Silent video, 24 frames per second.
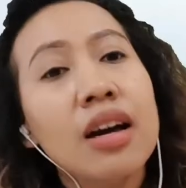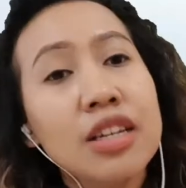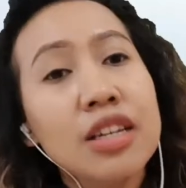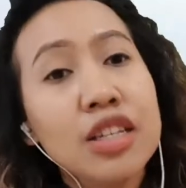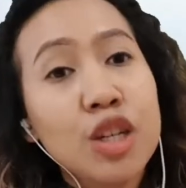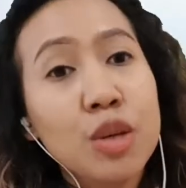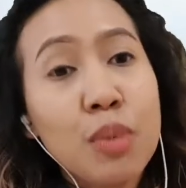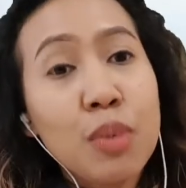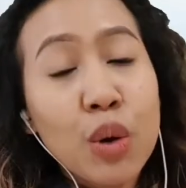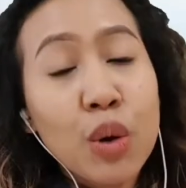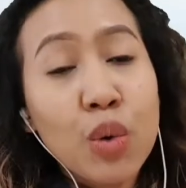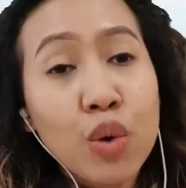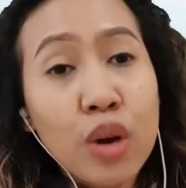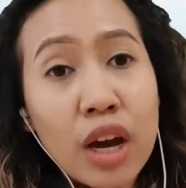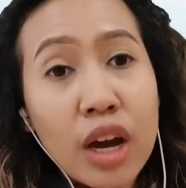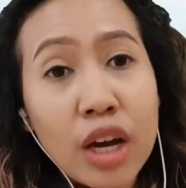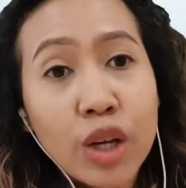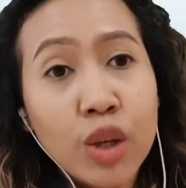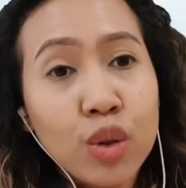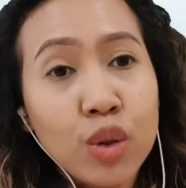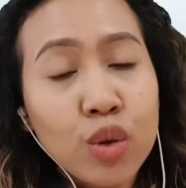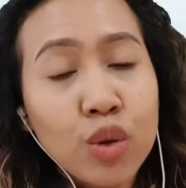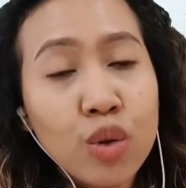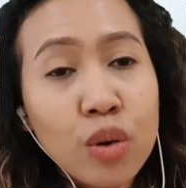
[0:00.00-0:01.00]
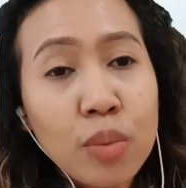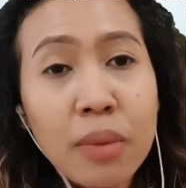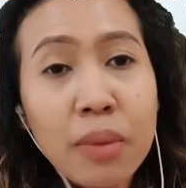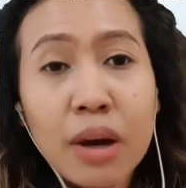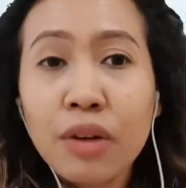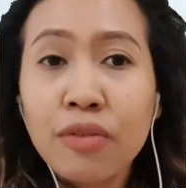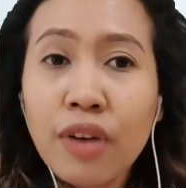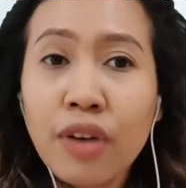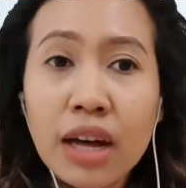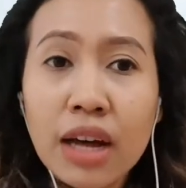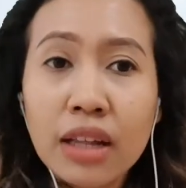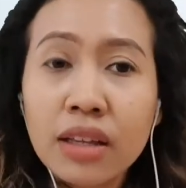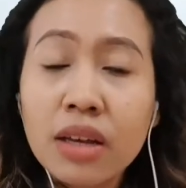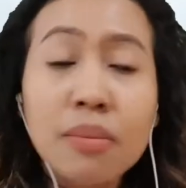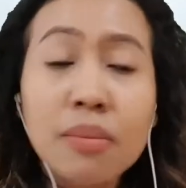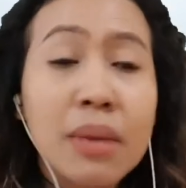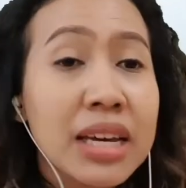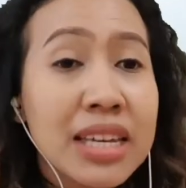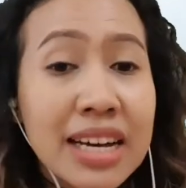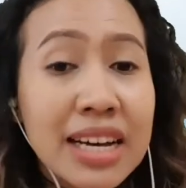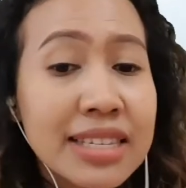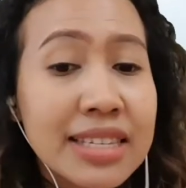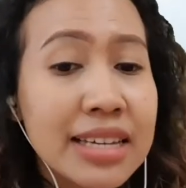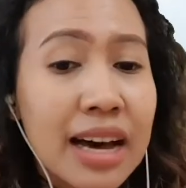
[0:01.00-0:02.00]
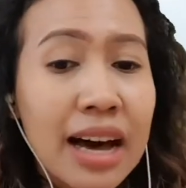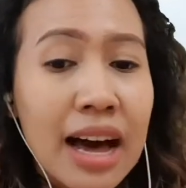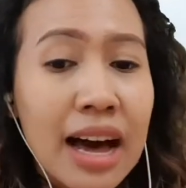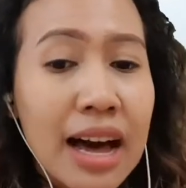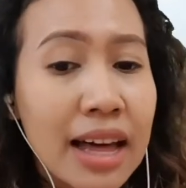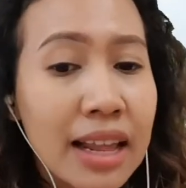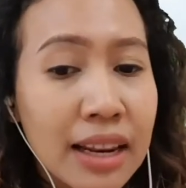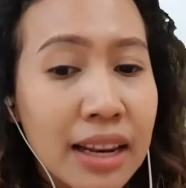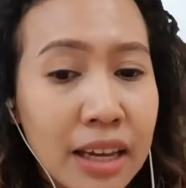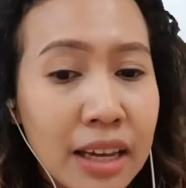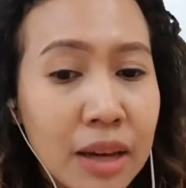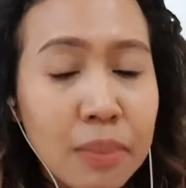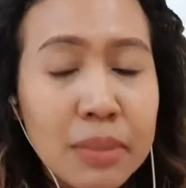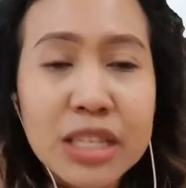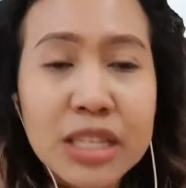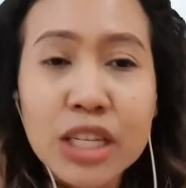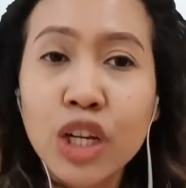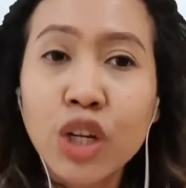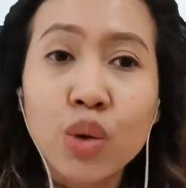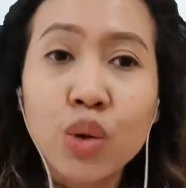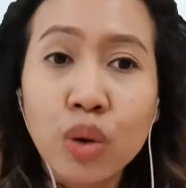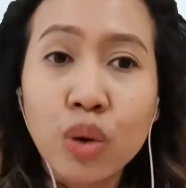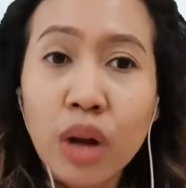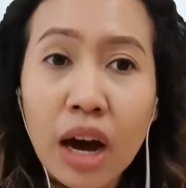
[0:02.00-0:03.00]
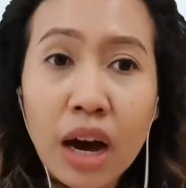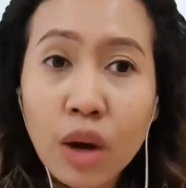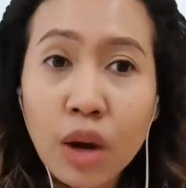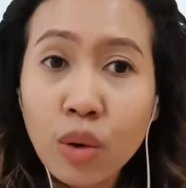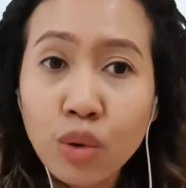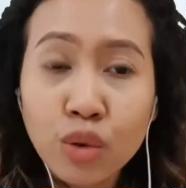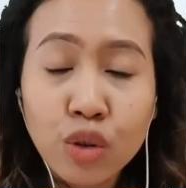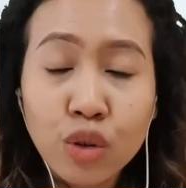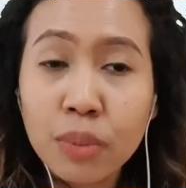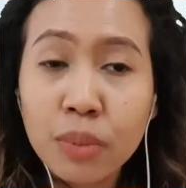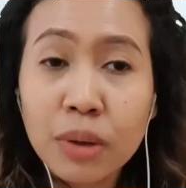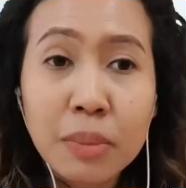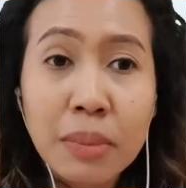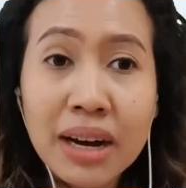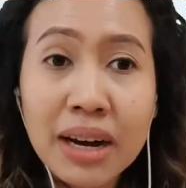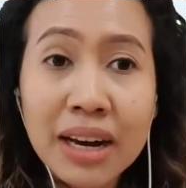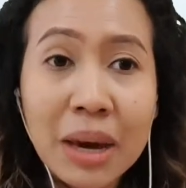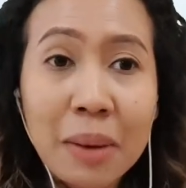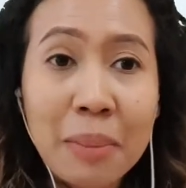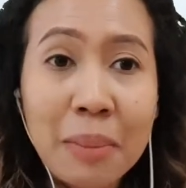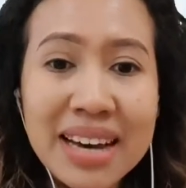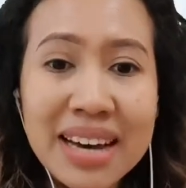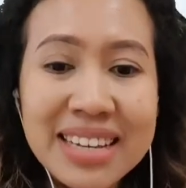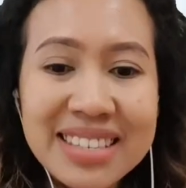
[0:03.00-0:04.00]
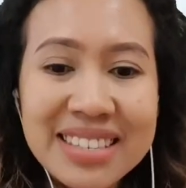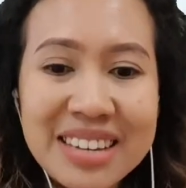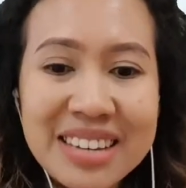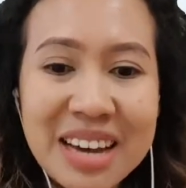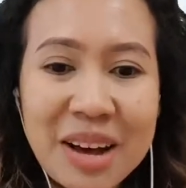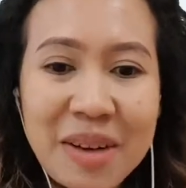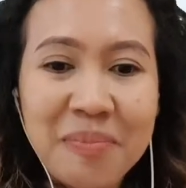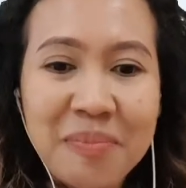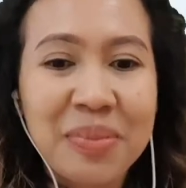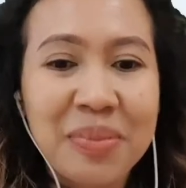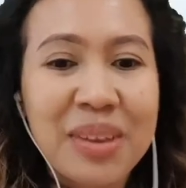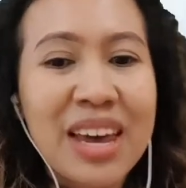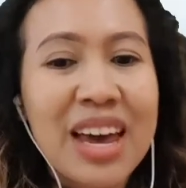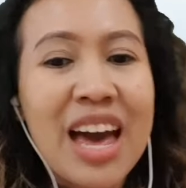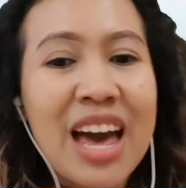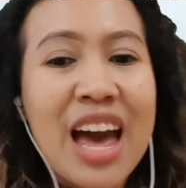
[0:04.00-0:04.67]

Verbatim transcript: Serbaguna itu manfaatnya banyak sekali, bisa digunakan untuk berbagai macam.